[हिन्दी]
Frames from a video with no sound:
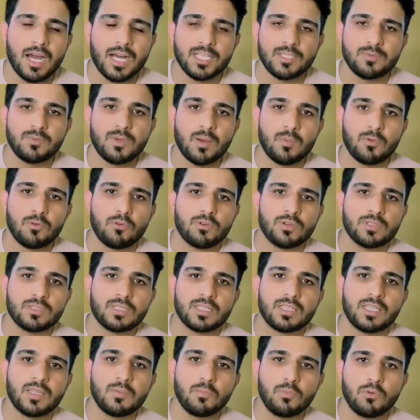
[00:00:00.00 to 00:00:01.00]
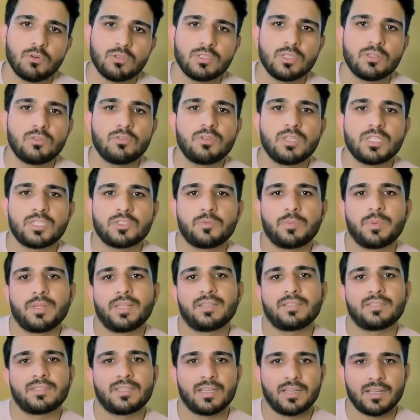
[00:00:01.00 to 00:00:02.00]
आज मैं आप लोगों के साथ ना बहुत ज़रूरी
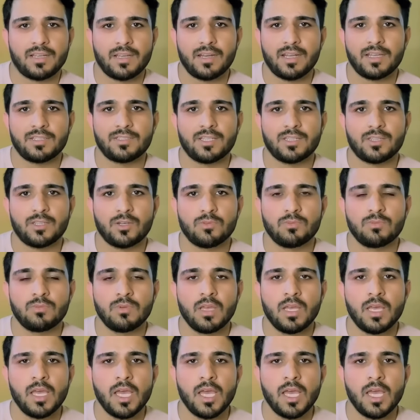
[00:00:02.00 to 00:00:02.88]
एक्सपीरियंस शेयर करना चाहता हूँ